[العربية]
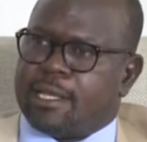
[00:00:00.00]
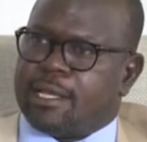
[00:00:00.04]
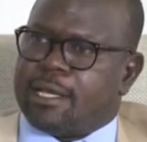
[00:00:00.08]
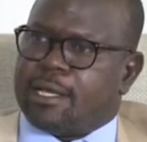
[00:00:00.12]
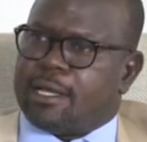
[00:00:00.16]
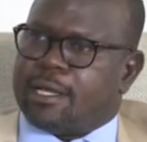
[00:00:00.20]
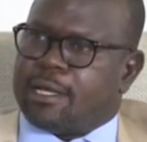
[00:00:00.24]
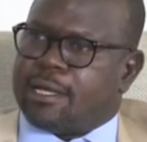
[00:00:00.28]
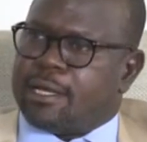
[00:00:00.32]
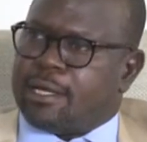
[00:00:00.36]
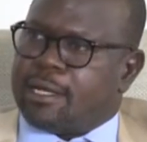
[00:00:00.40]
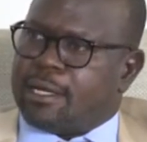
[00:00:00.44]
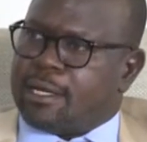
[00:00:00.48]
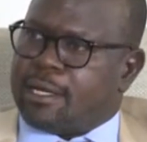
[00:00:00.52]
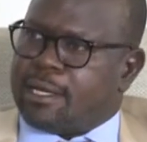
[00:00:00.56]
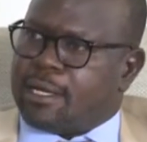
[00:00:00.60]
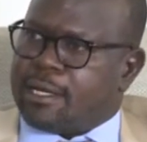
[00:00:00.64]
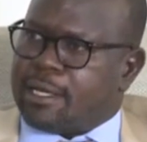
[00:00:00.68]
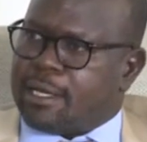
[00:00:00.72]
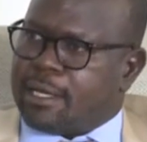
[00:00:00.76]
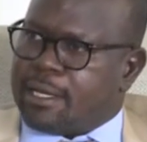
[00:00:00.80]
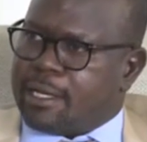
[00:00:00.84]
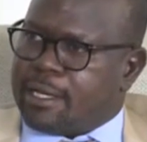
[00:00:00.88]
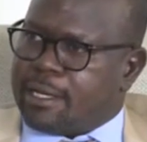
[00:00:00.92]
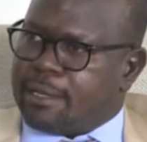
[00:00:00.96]

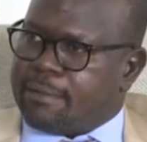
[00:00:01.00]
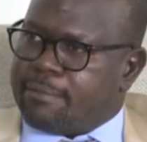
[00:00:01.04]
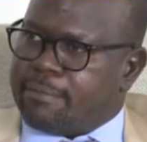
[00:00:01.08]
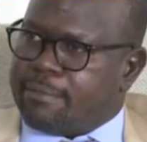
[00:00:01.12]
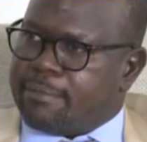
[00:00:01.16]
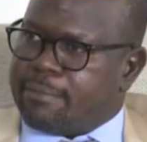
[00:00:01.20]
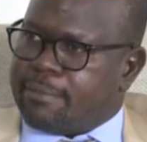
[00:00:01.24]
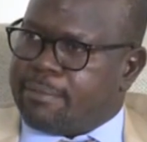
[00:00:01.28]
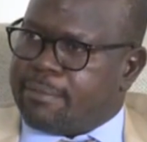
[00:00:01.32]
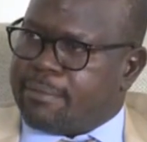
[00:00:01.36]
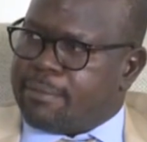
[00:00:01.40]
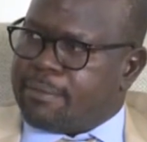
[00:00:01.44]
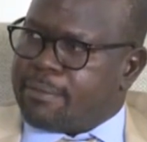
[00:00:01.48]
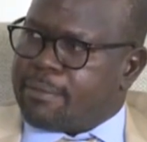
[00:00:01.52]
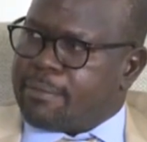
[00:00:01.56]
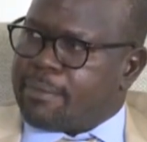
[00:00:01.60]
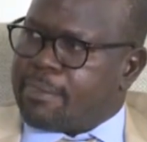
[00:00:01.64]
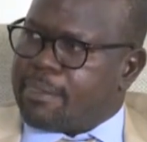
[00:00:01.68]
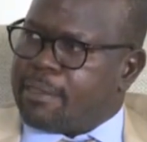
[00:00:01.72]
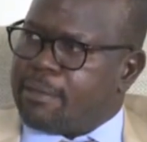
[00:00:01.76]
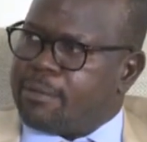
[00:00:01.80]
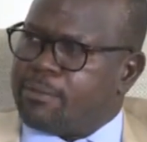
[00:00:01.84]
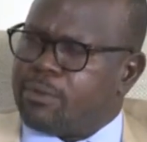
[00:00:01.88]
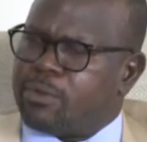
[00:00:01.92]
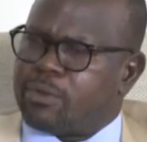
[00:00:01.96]
آه، وجودك براك
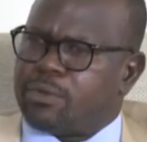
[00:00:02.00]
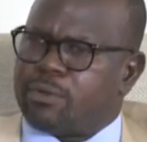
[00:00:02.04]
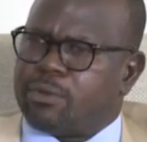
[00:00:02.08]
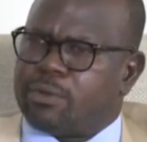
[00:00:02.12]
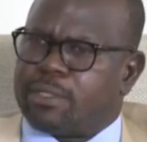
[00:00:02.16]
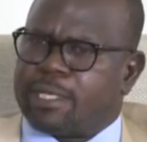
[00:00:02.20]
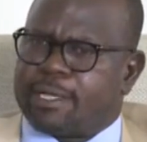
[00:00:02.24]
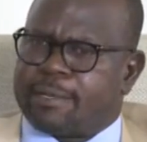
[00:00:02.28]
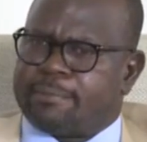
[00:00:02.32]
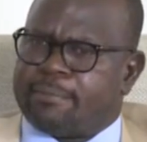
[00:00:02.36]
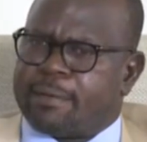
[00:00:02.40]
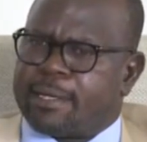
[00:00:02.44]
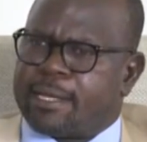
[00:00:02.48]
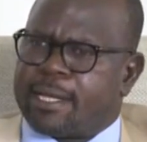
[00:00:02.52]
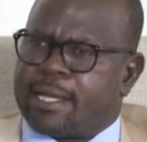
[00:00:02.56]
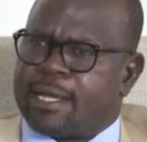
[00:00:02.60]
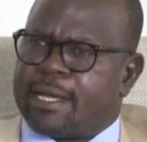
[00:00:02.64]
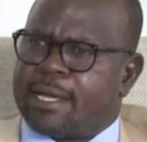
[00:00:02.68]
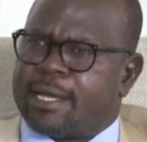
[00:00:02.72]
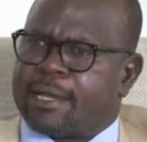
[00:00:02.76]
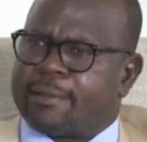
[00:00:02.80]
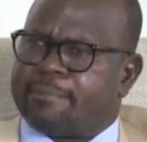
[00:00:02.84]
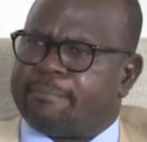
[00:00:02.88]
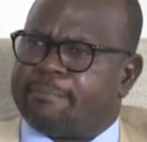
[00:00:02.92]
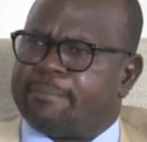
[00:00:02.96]
وجودك
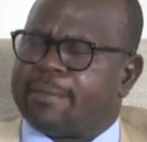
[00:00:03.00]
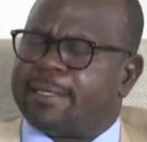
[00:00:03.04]
براك